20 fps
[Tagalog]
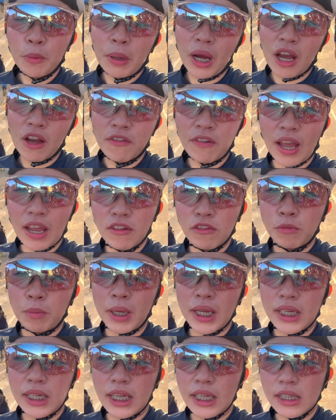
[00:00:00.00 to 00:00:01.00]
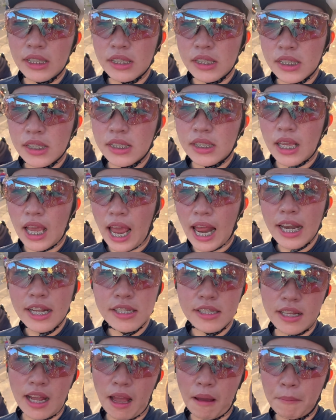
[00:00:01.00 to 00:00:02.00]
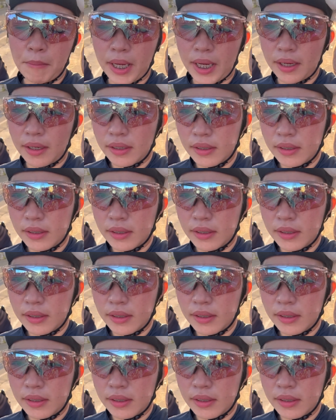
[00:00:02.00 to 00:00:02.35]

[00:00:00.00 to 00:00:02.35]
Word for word: mga 5 minutes, alis na kami.